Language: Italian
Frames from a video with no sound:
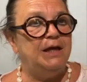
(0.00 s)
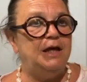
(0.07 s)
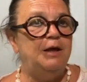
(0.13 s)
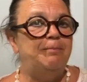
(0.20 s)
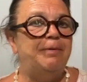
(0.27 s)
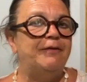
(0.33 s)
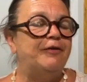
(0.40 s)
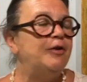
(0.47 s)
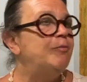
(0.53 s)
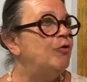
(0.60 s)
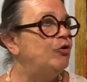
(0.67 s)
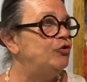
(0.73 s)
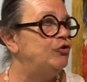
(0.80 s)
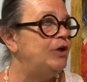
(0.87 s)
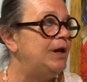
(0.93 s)
il
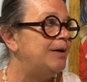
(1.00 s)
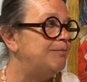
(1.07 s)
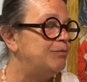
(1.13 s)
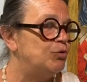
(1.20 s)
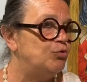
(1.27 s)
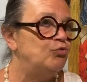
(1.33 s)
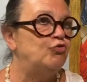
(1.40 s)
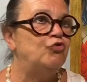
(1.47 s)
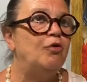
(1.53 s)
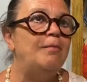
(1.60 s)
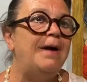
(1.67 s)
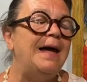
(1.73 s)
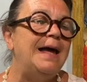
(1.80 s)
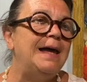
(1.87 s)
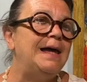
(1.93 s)
patrimonio dell'Abruzzo,
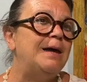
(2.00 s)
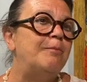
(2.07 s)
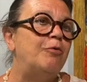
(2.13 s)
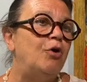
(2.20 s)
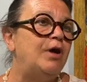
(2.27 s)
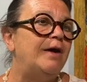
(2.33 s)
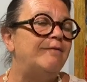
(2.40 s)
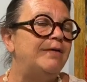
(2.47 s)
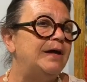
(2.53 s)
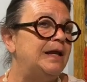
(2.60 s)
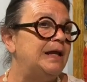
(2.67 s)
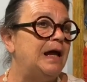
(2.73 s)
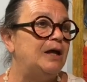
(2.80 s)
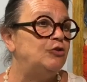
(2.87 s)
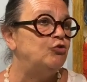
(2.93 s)
ma anche poi
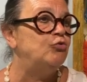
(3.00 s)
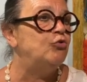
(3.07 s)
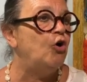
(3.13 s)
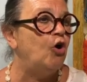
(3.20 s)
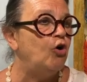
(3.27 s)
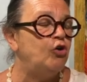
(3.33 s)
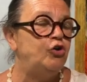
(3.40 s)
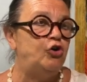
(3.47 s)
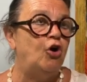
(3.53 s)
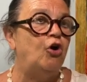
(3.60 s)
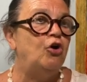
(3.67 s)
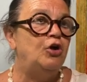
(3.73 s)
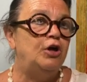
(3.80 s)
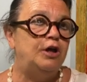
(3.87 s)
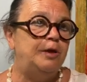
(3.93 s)
aver dato un occhio
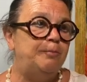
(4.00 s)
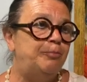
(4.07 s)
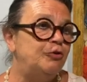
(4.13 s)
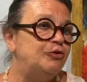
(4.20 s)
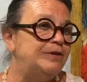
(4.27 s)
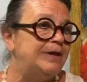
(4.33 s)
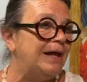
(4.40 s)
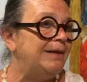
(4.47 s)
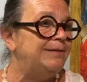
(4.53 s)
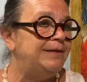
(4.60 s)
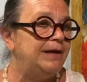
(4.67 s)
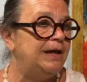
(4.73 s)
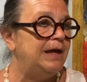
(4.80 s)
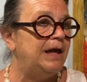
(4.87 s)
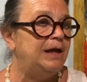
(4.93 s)

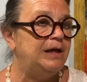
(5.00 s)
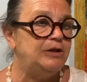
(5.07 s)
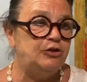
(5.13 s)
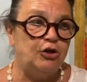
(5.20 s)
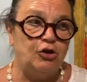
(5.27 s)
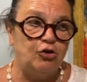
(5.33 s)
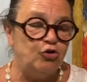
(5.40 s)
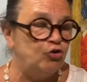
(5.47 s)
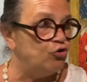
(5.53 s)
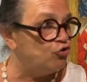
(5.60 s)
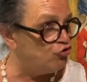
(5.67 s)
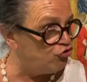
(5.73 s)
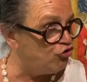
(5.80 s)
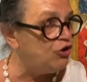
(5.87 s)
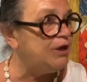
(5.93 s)
importante alle
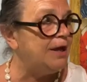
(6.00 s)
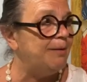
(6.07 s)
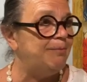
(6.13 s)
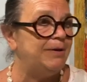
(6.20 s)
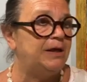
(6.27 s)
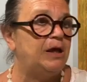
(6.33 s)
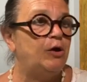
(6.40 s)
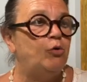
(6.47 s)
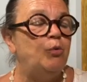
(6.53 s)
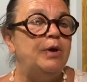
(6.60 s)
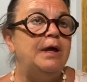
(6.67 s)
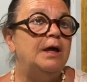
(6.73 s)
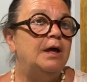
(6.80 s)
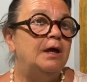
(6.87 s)
tecnologie tipologie, perché qui